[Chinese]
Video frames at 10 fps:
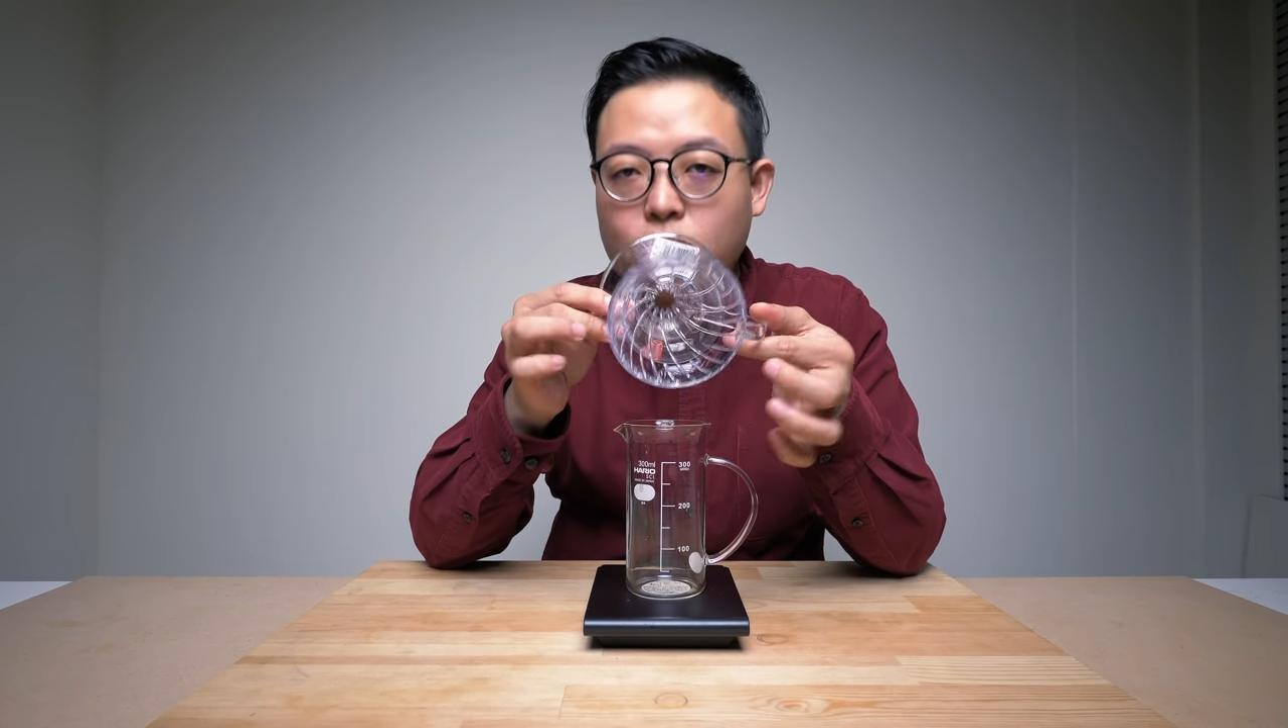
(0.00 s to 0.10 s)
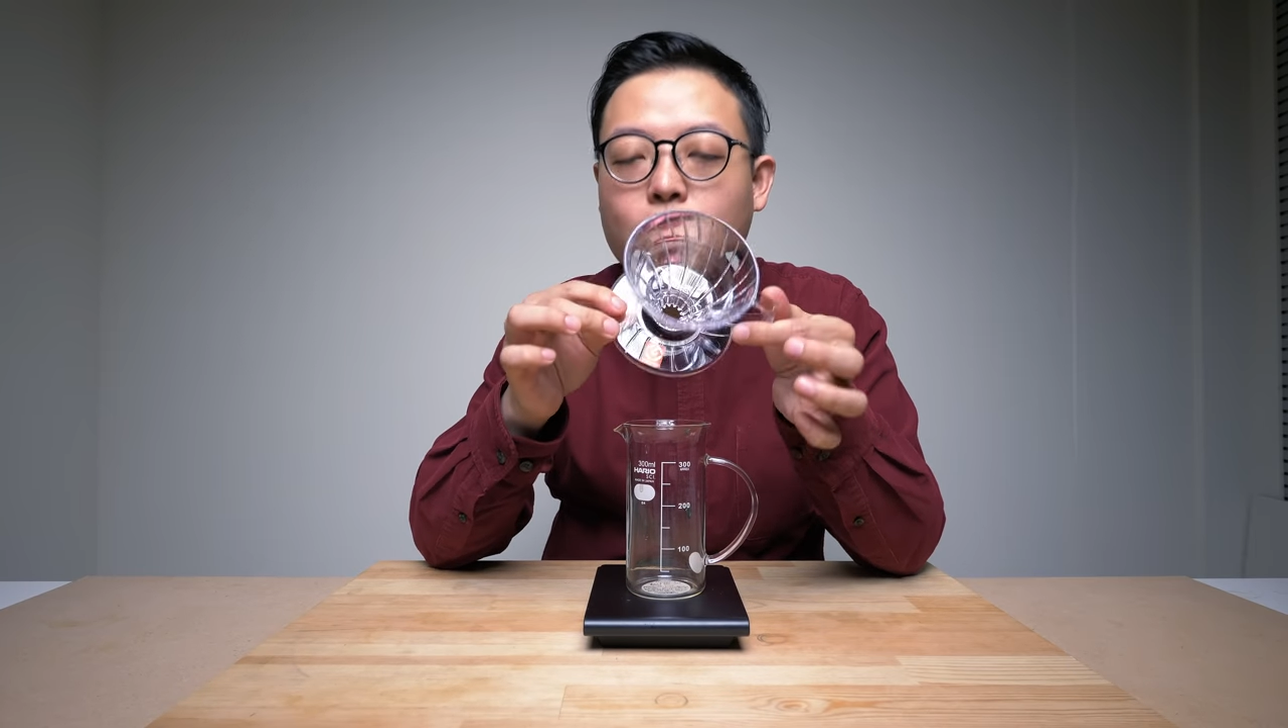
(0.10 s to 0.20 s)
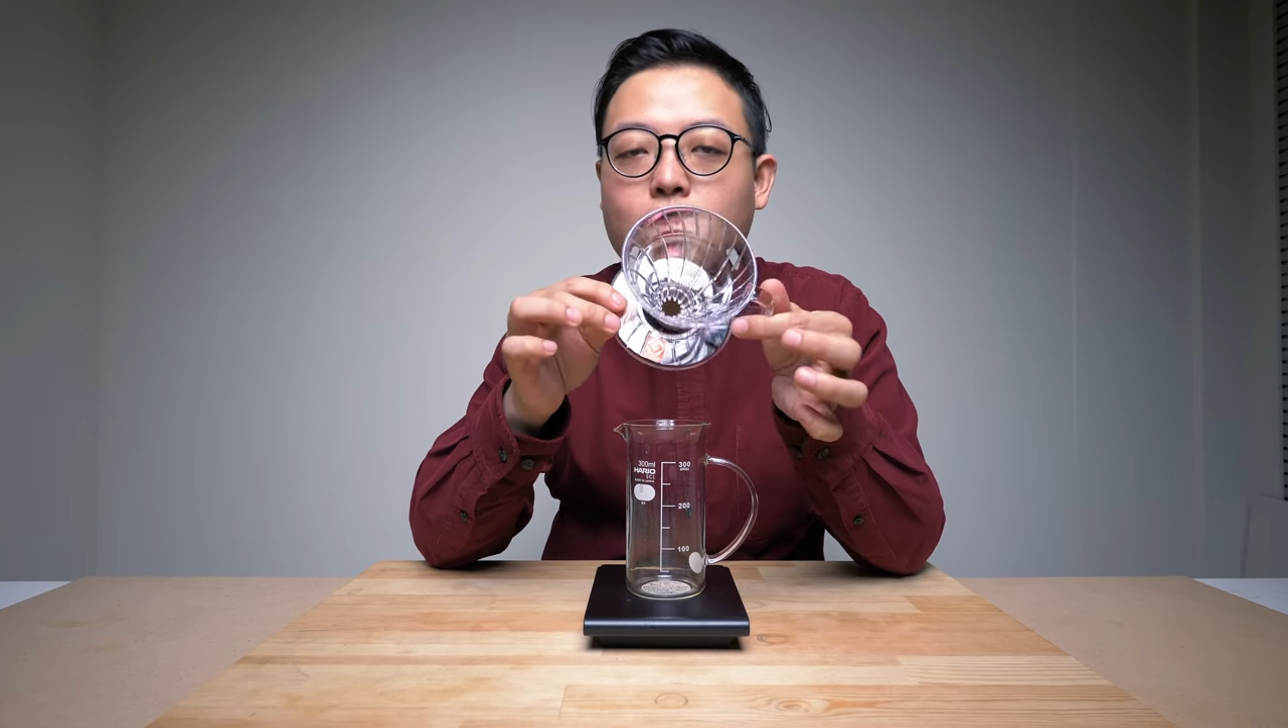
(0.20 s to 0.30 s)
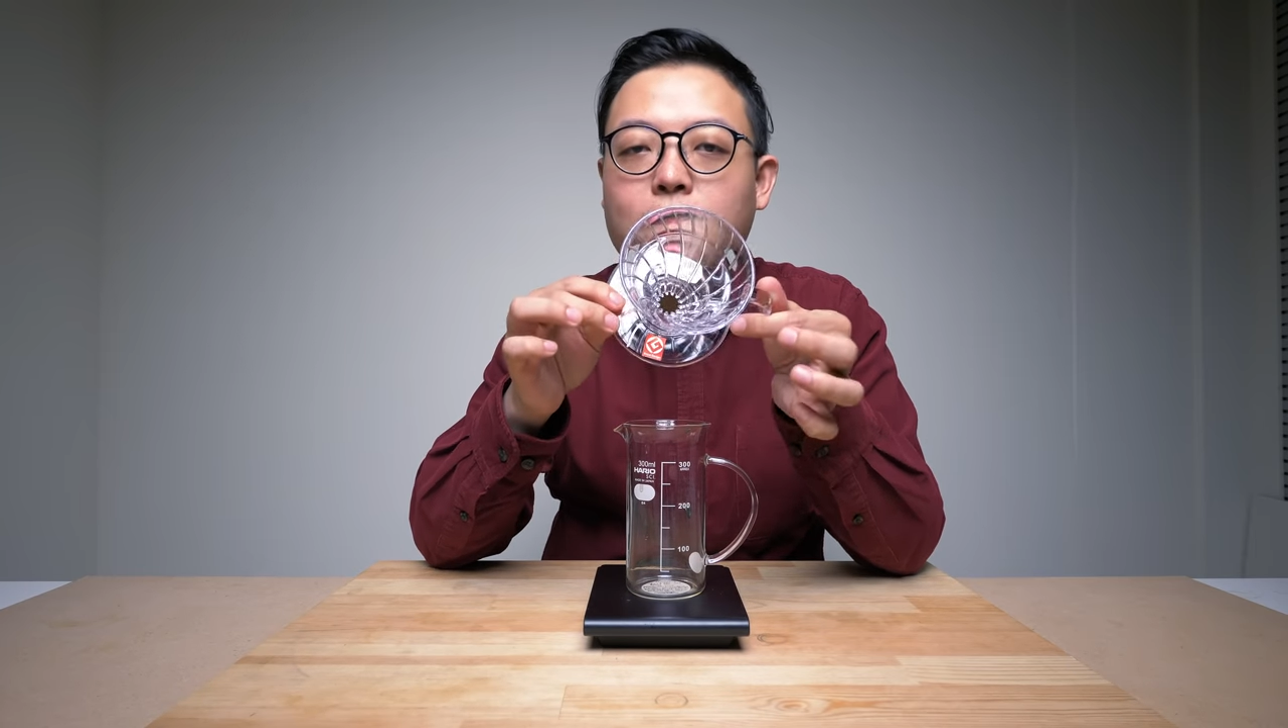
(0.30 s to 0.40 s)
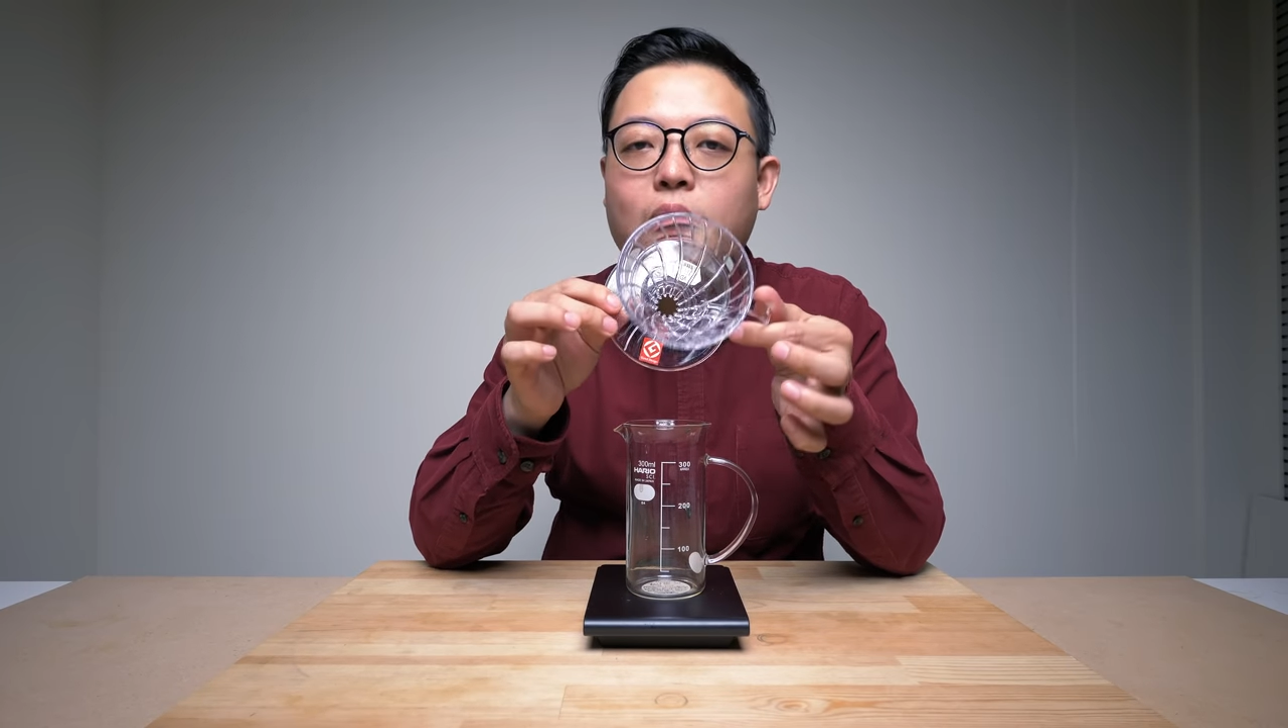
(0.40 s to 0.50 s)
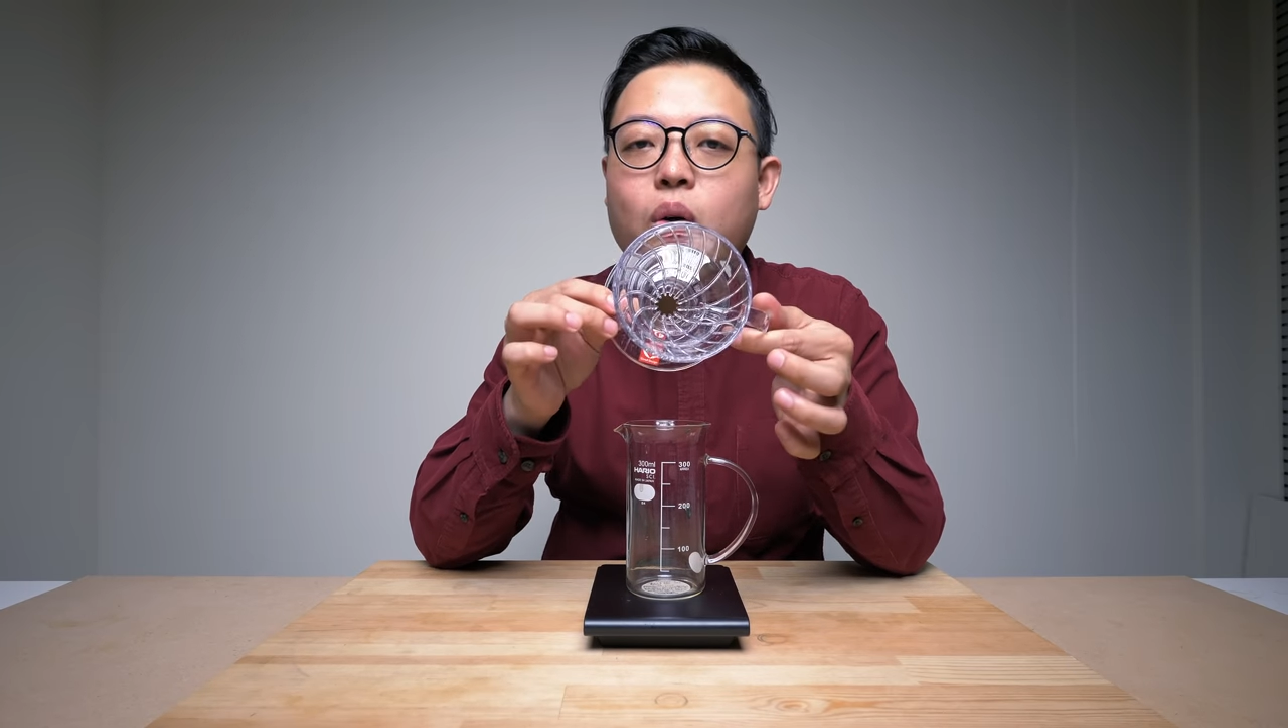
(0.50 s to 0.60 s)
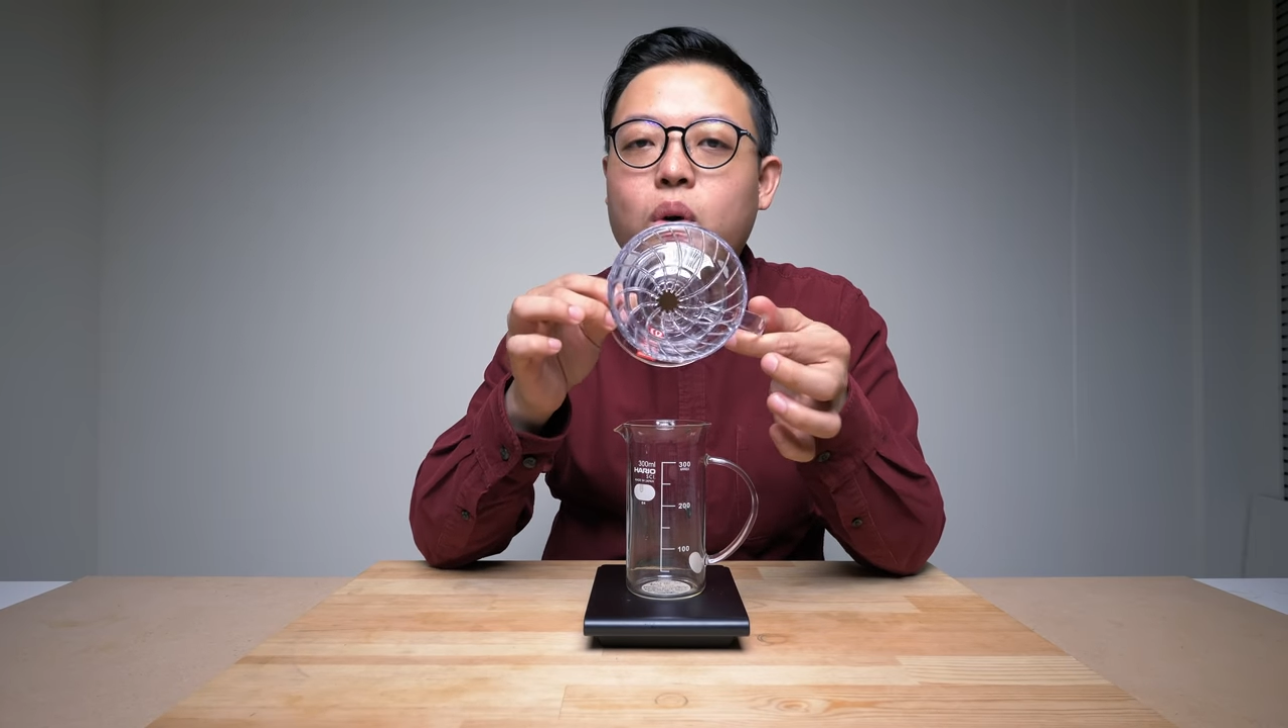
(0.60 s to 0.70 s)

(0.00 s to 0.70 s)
过高